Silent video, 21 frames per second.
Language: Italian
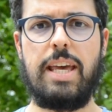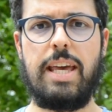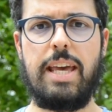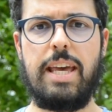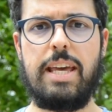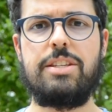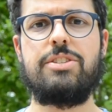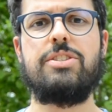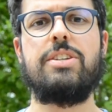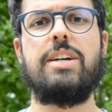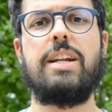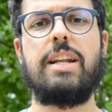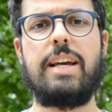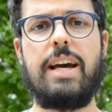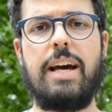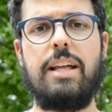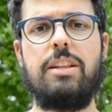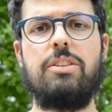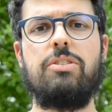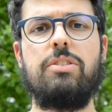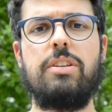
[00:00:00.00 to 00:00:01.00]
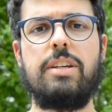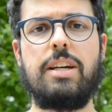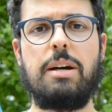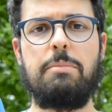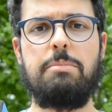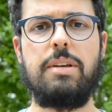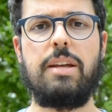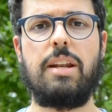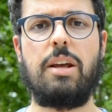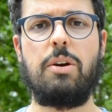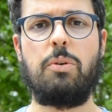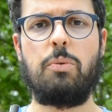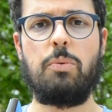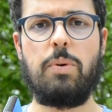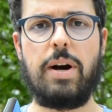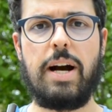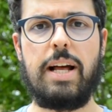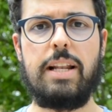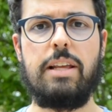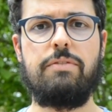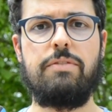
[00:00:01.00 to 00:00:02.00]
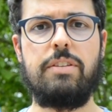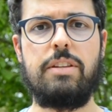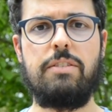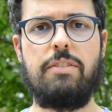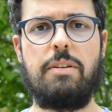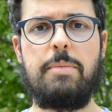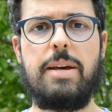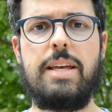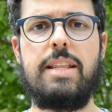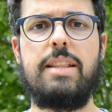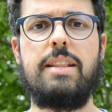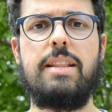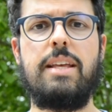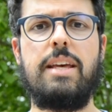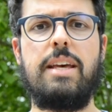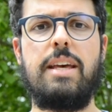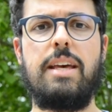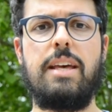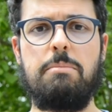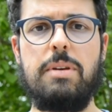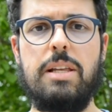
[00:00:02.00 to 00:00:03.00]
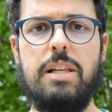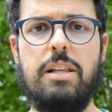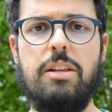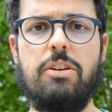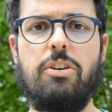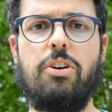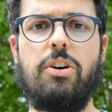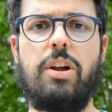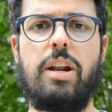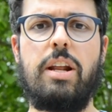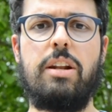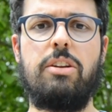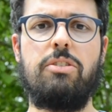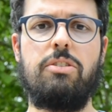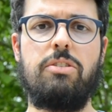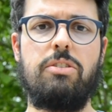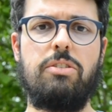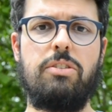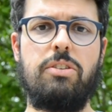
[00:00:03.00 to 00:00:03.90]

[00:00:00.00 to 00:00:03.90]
e cercando di capire quali effettivamente migliorano